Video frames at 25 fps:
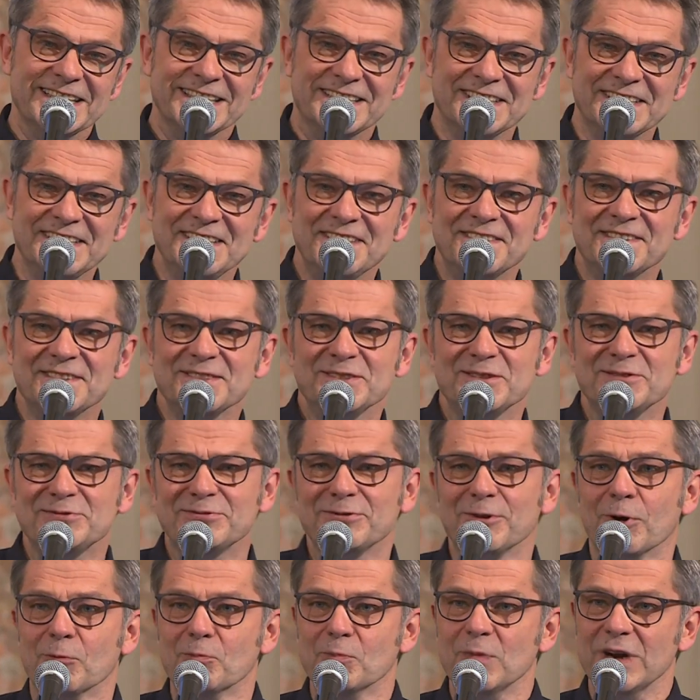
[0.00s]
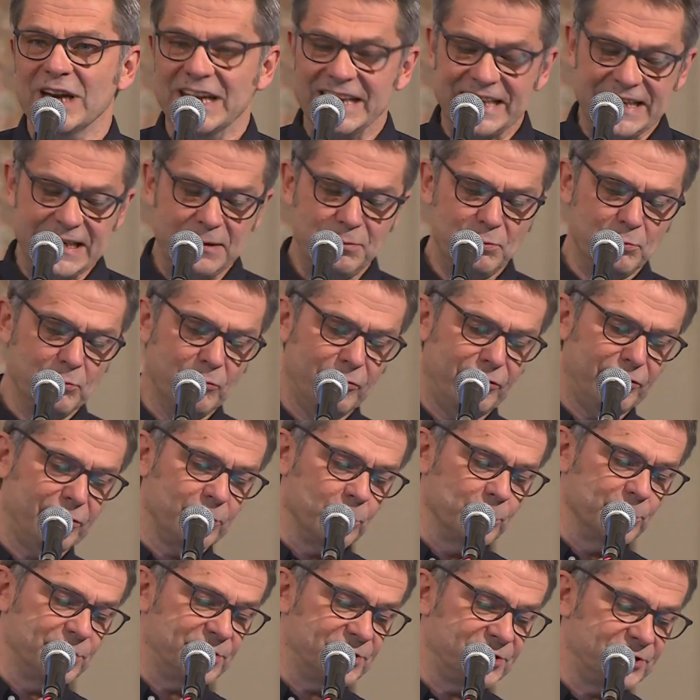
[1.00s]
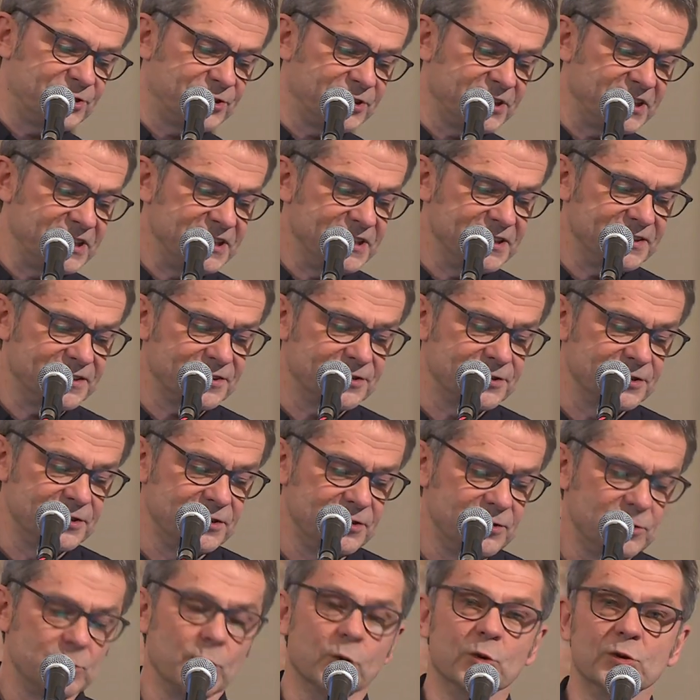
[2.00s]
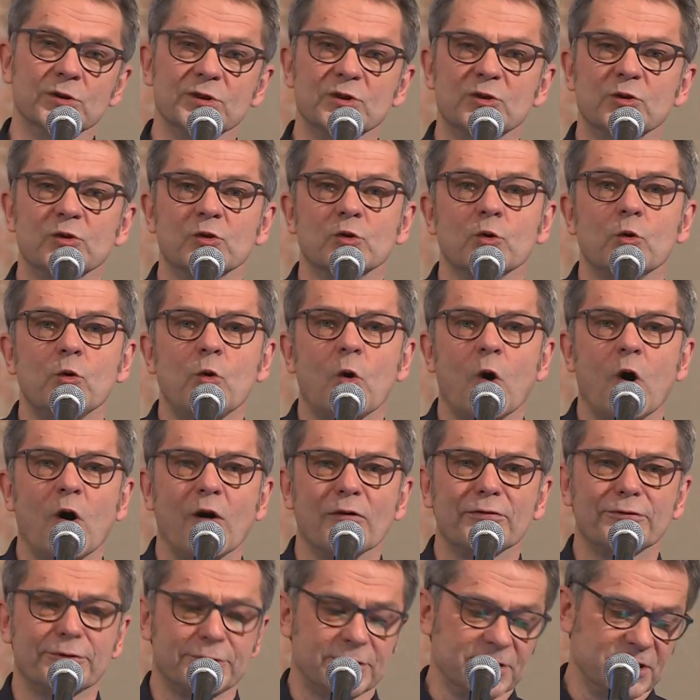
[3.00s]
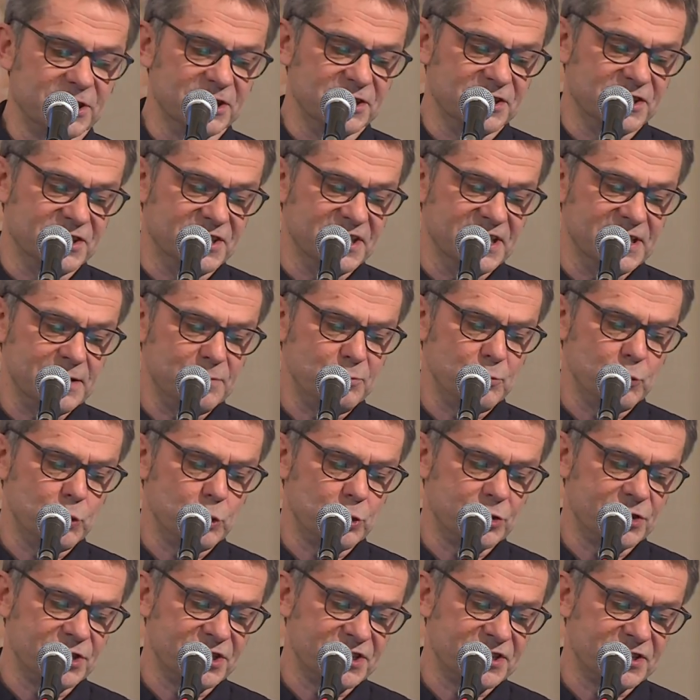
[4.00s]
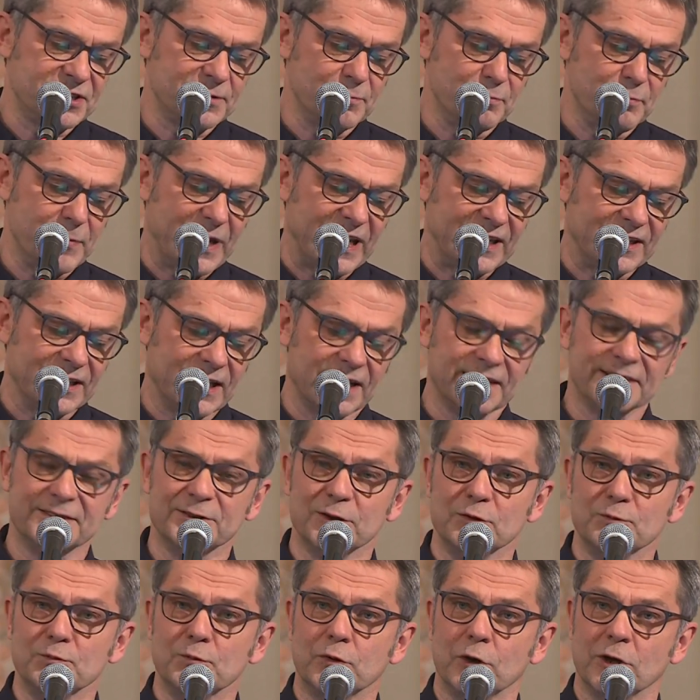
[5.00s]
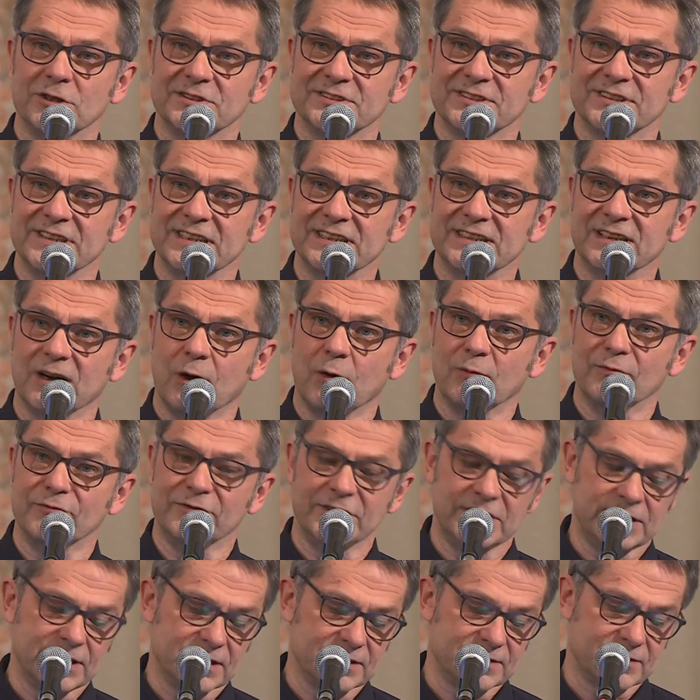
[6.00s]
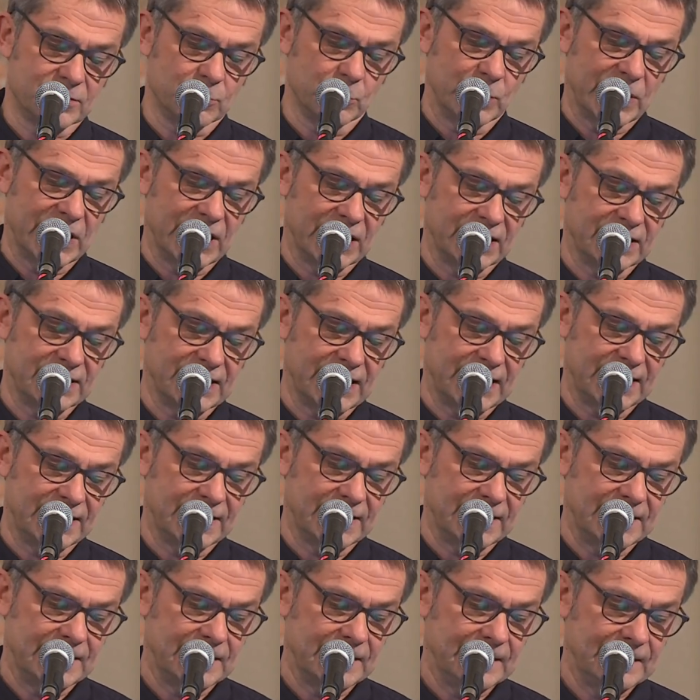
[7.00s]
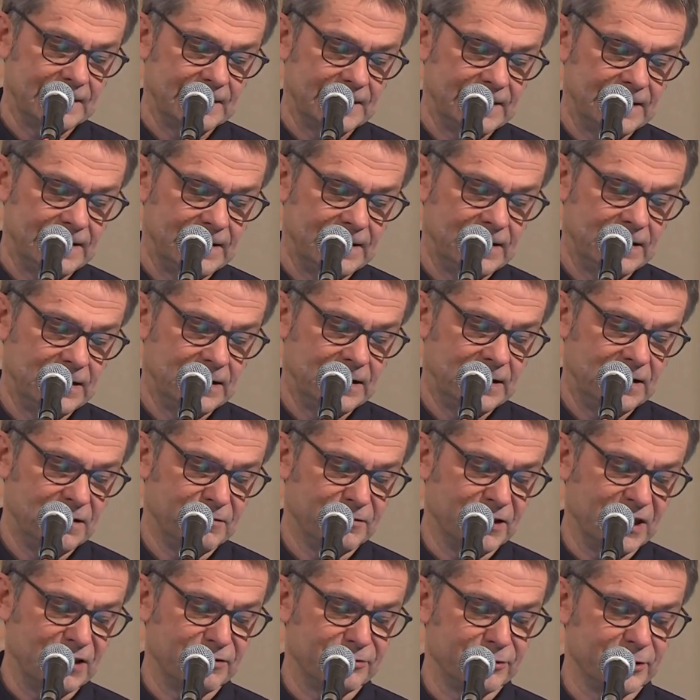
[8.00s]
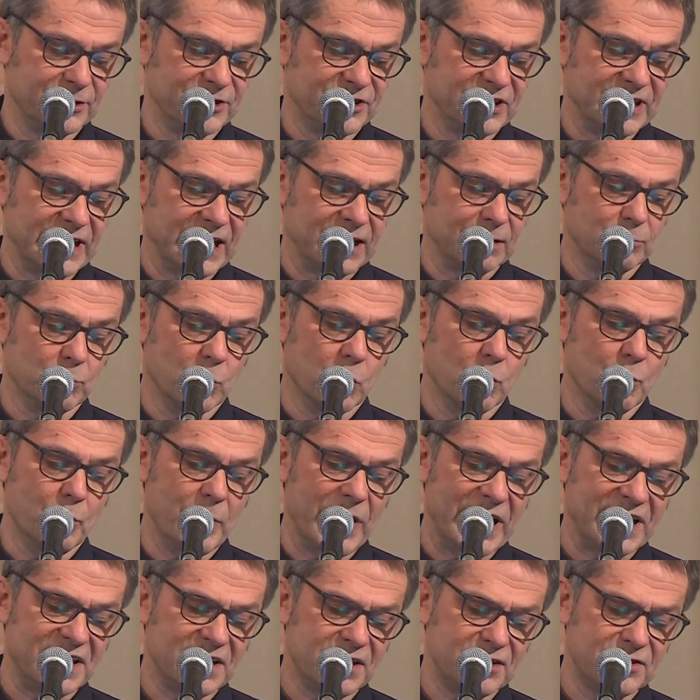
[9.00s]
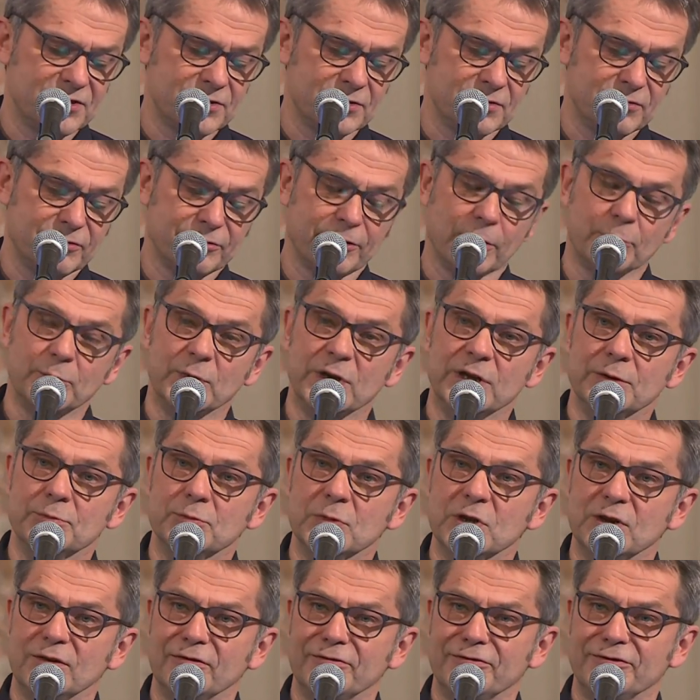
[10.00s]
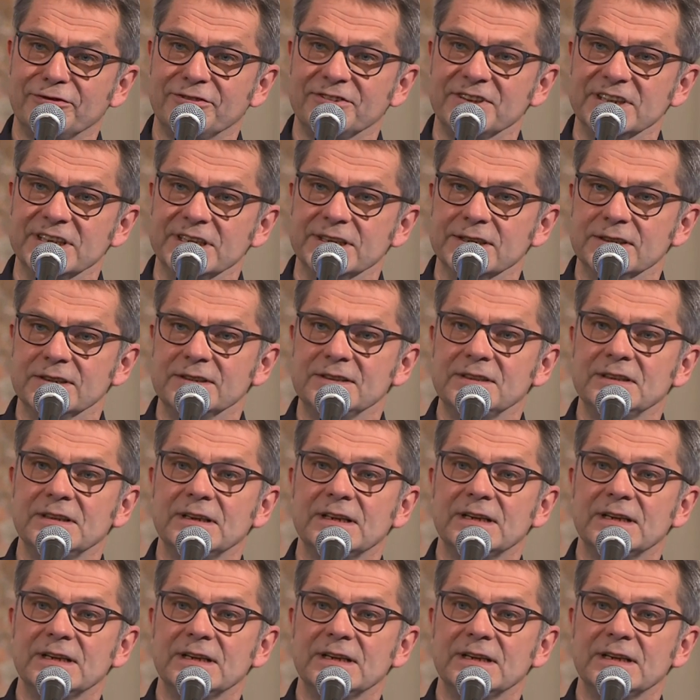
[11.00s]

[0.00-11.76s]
Diese vom Leben frustrierten und so oft gedemütigten Männer sind plötzlich kaum wiederzuerkennen, weil für sie ein Moment vom Himmel fiel,